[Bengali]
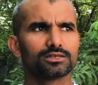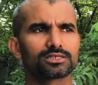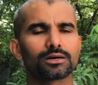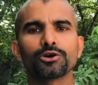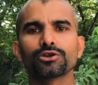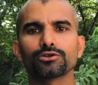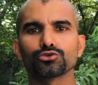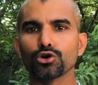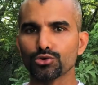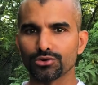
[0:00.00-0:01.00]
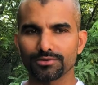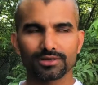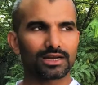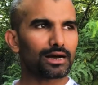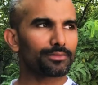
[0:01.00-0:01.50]
যেমন দৌড়
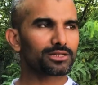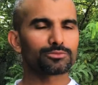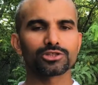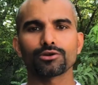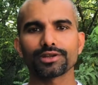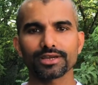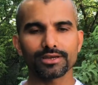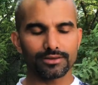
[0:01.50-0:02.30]
আমাদের মধ্যে অনেকে